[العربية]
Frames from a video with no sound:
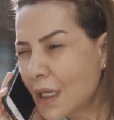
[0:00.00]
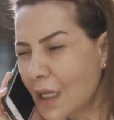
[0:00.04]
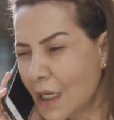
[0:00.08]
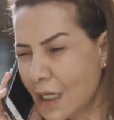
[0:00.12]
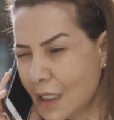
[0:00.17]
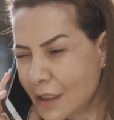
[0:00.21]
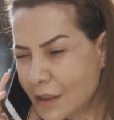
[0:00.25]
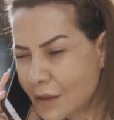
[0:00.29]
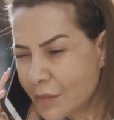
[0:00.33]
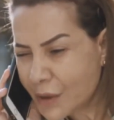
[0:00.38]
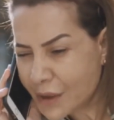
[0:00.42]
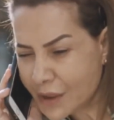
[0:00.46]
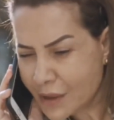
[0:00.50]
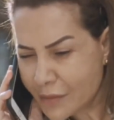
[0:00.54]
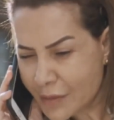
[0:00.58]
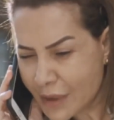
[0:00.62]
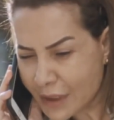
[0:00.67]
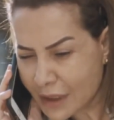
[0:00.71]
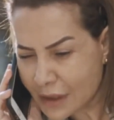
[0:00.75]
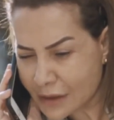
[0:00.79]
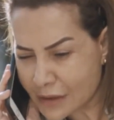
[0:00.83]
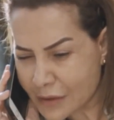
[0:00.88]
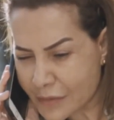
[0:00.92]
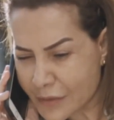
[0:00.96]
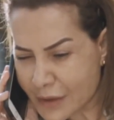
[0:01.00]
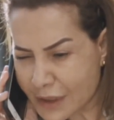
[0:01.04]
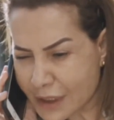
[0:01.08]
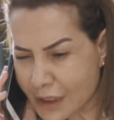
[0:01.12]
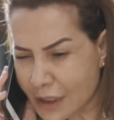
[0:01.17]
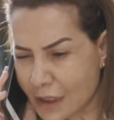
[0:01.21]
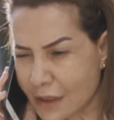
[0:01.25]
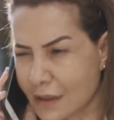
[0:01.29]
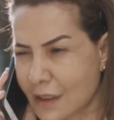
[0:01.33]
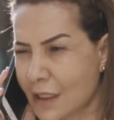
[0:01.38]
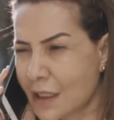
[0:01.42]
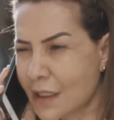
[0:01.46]
انا برا مكتبك
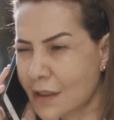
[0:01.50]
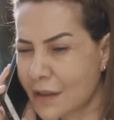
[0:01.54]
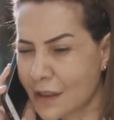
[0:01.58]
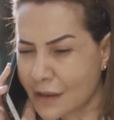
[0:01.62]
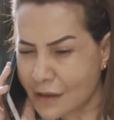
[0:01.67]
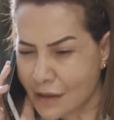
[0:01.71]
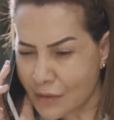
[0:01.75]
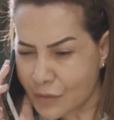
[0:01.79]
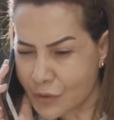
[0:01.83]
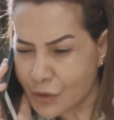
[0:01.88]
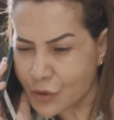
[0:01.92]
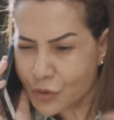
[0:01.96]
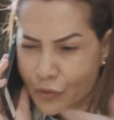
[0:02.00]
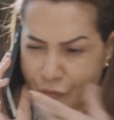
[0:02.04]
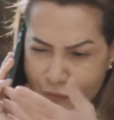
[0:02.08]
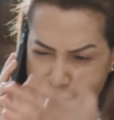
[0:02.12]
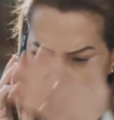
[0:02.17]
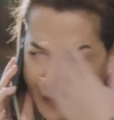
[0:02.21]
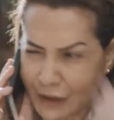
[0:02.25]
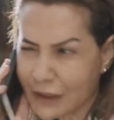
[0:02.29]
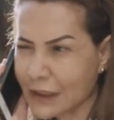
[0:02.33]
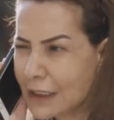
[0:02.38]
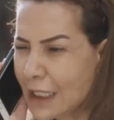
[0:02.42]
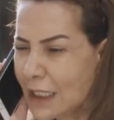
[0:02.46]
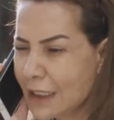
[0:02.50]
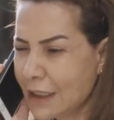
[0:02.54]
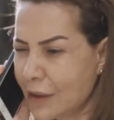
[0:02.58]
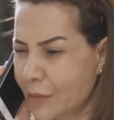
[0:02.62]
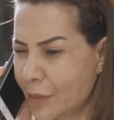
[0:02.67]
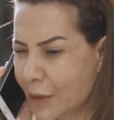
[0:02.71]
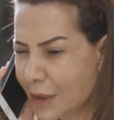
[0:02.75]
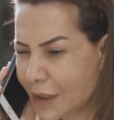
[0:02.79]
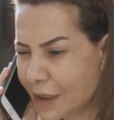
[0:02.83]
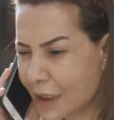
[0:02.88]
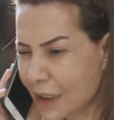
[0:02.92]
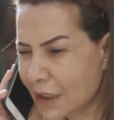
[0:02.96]
اذا اذا تبي تشوفني اطلع لي
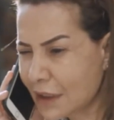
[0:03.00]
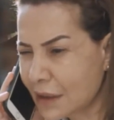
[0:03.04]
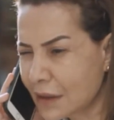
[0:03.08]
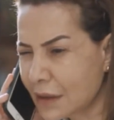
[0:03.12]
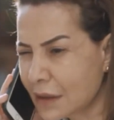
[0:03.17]
برا